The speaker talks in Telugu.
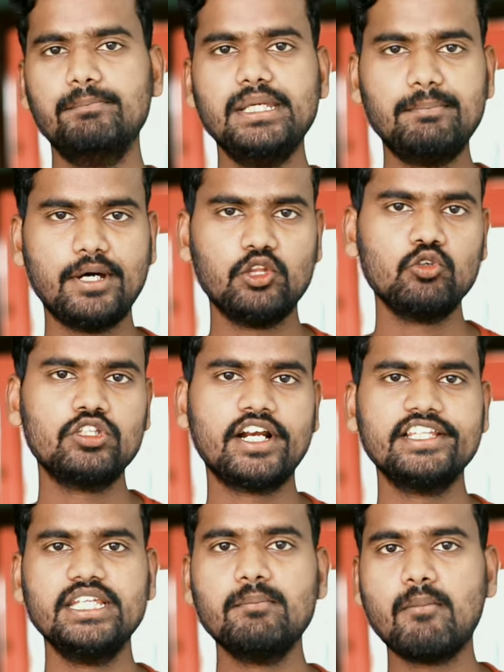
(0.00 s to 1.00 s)
మీ పదో
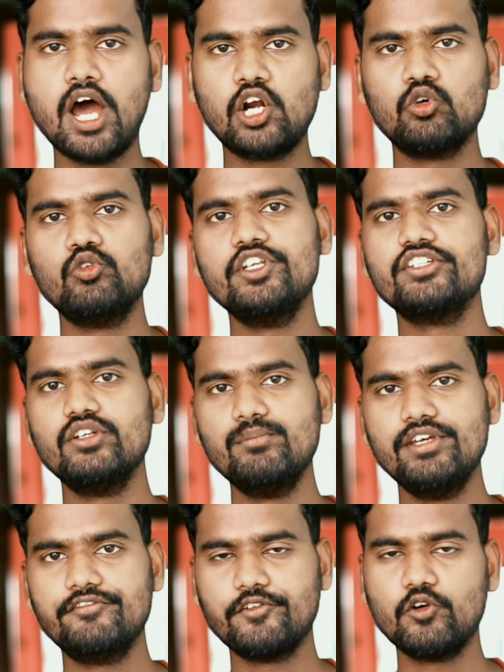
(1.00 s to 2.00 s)
తరగతి మార్కు లిస్ట్ మీ